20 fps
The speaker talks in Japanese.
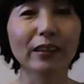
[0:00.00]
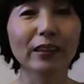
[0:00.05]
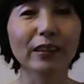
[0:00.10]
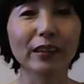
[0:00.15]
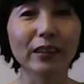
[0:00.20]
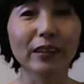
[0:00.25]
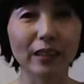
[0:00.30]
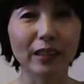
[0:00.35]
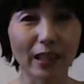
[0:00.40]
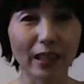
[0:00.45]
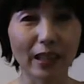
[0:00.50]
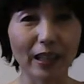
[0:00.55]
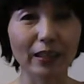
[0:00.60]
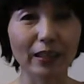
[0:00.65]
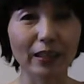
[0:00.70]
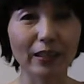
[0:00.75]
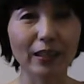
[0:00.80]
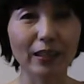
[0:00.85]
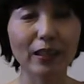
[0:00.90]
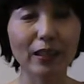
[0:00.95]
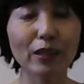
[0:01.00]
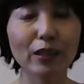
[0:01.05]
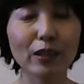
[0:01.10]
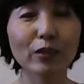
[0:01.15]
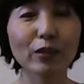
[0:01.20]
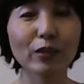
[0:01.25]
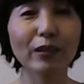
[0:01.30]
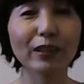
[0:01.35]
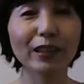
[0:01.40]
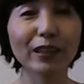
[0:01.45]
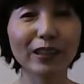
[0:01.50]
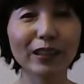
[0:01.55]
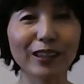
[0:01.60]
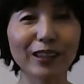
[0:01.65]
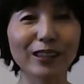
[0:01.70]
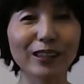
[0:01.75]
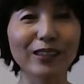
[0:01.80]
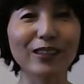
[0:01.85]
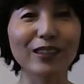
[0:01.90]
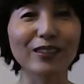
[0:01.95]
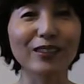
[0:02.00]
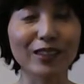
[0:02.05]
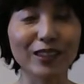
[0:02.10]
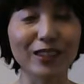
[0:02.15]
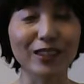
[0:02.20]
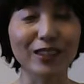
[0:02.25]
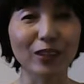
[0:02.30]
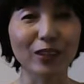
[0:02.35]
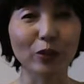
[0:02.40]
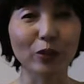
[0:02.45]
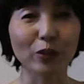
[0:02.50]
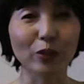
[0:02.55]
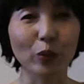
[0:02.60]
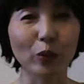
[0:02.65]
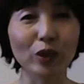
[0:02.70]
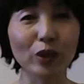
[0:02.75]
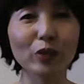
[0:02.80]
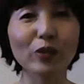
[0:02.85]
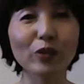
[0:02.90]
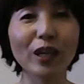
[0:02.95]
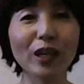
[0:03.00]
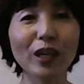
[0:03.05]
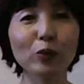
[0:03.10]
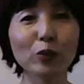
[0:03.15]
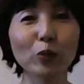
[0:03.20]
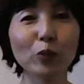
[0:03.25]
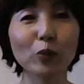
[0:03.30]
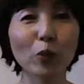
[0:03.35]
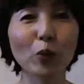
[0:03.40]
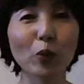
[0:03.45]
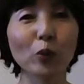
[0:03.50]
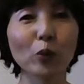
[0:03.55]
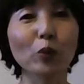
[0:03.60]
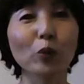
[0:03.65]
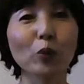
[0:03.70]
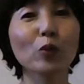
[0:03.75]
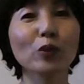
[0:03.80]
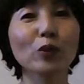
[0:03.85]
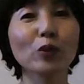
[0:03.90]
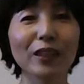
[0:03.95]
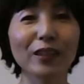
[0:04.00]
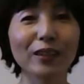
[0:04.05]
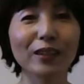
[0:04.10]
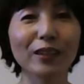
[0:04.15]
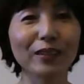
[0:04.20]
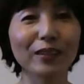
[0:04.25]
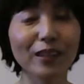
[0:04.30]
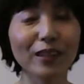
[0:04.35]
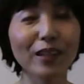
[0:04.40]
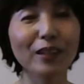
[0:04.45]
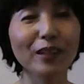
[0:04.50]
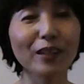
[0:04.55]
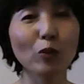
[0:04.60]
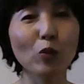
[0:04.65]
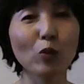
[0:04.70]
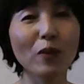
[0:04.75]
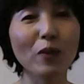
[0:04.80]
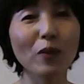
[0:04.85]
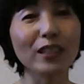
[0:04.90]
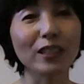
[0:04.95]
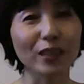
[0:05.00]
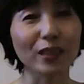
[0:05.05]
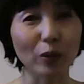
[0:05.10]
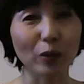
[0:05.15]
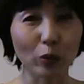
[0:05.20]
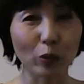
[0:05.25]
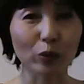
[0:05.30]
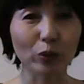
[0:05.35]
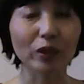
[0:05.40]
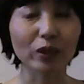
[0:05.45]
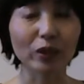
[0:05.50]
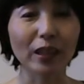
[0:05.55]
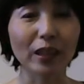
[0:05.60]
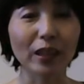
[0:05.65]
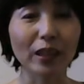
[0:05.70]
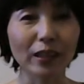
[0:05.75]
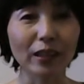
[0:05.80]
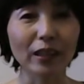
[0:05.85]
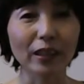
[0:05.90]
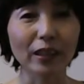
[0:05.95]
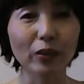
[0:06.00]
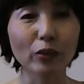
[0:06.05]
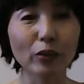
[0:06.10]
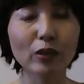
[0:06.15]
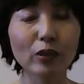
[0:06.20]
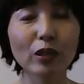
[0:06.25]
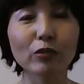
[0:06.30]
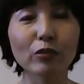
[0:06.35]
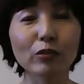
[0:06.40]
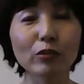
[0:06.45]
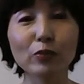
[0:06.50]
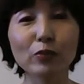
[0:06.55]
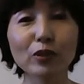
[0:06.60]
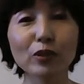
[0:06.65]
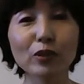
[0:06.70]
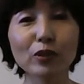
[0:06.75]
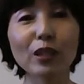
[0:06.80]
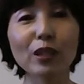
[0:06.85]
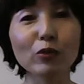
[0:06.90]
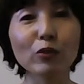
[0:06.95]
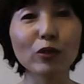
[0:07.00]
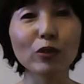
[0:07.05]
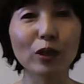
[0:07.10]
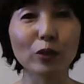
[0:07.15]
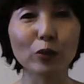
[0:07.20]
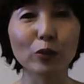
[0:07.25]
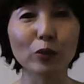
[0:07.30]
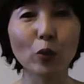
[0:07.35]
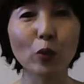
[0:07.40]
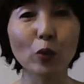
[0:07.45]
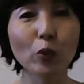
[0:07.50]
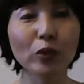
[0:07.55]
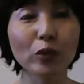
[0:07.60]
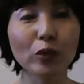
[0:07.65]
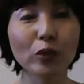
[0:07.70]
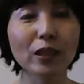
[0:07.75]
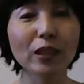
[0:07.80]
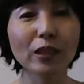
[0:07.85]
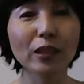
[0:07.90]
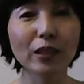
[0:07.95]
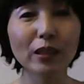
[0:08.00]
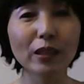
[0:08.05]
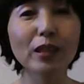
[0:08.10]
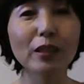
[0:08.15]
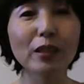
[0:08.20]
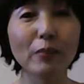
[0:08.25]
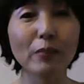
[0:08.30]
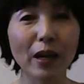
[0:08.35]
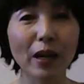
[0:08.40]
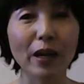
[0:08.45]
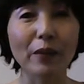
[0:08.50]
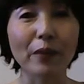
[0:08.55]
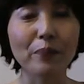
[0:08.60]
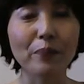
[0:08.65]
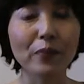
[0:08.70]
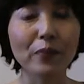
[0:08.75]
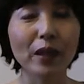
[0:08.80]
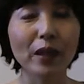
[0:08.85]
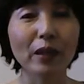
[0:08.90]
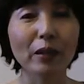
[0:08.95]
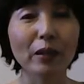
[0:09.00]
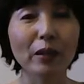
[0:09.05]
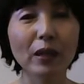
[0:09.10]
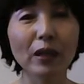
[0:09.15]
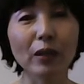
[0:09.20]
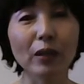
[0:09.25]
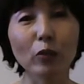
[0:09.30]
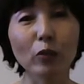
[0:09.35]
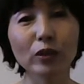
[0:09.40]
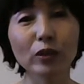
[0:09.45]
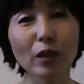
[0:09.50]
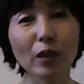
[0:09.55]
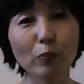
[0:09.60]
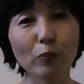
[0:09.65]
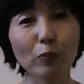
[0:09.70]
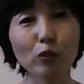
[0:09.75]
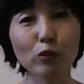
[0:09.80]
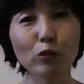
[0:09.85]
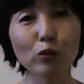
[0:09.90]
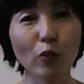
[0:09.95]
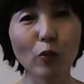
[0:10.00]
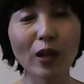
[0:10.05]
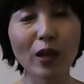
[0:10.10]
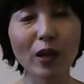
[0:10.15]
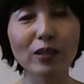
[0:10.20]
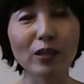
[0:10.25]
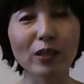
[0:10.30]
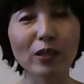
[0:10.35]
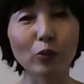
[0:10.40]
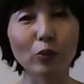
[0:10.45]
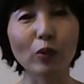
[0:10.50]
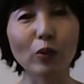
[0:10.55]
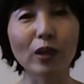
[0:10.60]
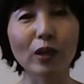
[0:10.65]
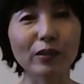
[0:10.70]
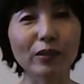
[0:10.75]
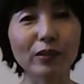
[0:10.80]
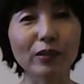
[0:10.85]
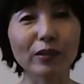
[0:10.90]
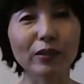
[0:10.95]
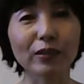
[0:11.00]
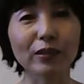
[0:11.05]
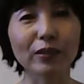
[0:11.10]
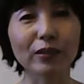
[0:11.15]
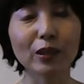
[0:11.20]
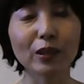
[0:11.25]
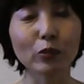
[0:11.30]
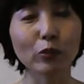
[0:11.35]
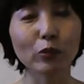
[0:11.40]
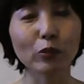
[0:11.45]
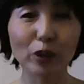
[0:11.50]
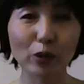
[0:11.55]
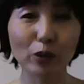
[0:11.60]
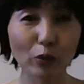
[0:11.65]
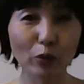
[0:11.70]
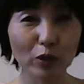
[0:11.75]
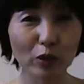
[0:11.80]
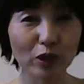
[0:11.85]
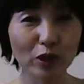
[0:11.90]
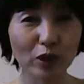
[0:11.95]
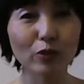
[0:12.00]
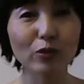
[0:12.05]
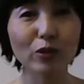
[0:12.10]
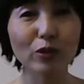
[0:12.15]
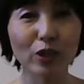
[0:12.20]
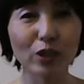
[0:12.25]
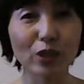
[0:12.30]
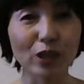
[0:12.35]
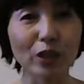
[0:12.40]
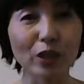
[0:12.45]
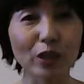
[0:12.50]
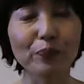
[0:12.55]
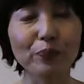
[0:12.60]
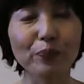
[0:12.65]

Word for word: いないで犬飼わなきゃいいですしその犬がいるところを遠ざ、ね、遠回りして通ったりとにかく自分から犬がいるところに行かなければまあお散歩中のワンちゃんとかちゃんとリードもしてるし、